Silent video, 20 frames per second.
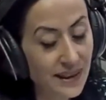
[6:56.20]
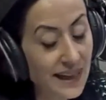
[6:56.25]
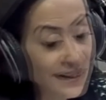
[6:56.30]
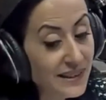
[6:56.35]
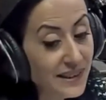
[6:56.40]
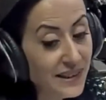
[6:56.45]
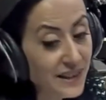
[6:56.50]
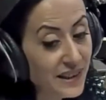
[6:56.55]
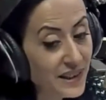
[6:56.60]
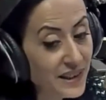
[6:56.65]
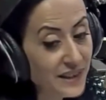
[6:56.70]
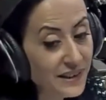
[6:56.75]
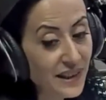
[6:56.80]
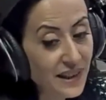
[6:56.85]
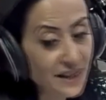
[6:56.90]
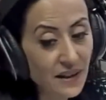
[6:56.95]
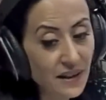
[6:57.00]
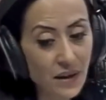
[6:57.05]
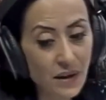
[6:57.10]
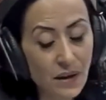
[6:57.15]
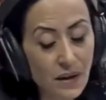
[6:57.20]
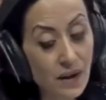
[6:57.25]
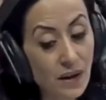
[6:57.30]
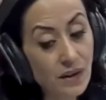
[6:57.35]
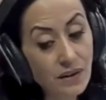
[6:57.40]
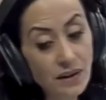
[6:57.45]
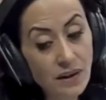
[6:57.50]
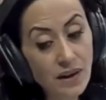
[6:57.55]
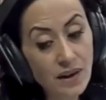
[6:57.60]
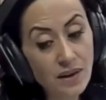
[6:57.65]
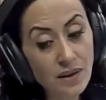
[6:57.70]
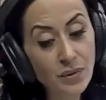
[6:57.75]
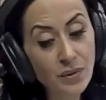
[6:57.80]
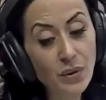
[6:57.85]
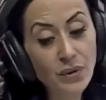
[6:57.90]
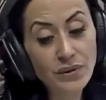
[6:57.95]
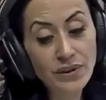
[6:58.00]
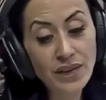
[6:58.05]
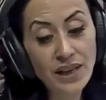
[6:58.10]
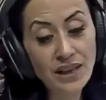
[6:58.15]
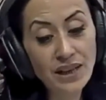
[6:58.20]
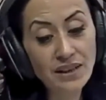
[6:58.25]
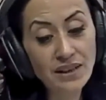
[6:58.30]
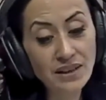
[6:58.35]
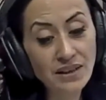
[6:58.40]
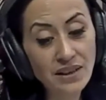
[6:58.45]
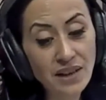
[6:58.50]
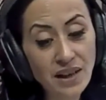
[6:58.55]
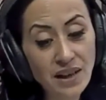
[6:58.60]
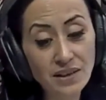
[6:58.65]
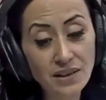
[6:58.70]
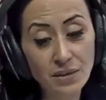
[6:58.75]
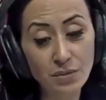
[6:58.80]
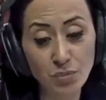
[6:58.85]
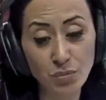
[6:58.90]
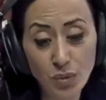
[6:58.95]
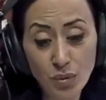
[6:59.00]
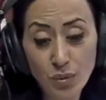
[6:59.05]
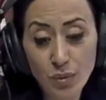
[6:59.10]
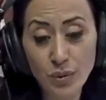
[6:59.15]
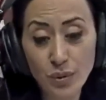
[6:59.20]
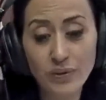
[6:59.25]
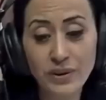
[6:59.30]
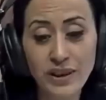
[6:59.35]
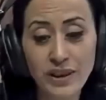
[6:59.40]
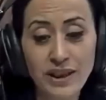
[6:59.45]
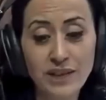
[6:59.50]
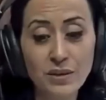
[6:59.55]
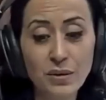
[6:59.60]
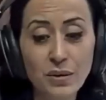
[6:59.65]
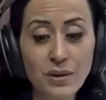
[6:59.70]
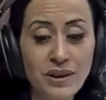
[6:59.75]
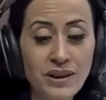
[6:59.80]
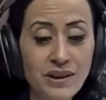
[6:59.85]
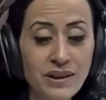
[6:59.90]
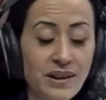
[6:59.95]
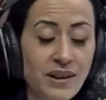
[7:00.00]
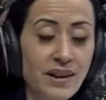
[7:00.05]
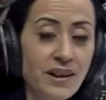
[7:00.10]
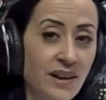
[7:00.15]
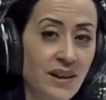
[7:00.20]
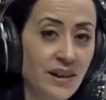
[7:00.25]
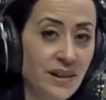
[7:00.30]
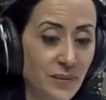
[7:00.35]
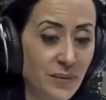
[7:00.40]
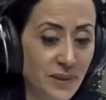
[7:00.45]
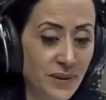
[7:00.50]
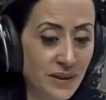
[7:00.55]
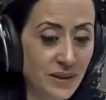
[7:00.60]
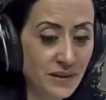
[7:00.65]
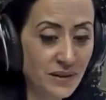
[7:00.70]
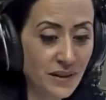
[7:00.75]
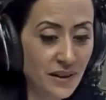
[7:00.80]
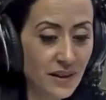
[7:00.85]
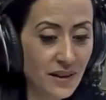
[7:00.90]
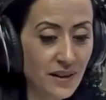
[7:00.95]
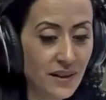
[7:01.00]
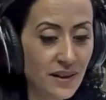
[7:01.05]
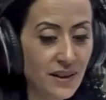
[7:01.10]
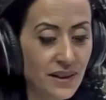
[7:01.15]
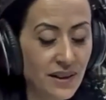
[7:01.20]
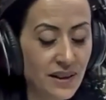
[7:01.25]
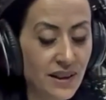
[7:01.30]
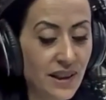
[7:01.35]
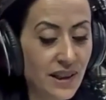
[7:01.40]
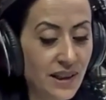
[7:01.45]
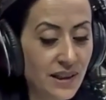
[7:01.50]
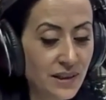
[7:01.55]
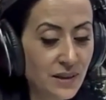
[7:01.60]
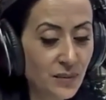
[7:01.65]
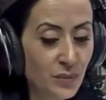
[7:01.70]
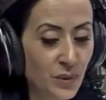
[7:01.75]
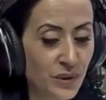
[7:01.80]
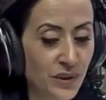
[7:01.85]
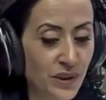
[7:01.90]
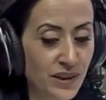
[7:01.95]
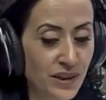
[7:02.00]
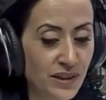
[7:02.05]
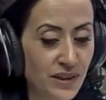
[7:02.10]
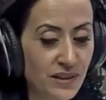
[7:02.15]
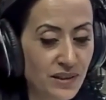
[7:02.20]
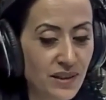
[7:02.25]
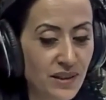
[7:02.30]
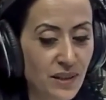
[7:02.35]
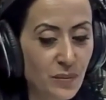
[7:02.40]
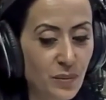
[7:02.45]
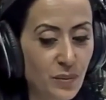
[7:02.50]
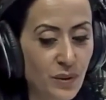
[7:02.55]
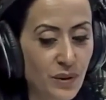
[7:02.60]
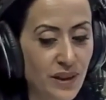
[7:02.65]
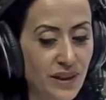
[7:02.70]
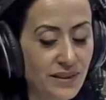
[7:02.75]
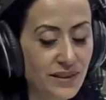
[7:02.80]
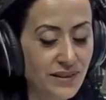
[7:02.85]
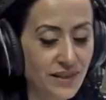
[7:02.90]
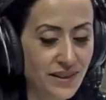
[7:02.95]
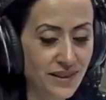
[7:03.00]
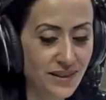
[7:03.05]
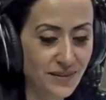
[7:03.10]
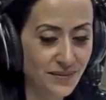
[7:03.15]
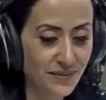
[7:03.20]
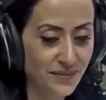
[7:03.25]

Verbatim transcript: Kadın içinden Allah'ım gönderdiğin yardım bu mu diye söylenerek adamın yardım önerisini kabul etti.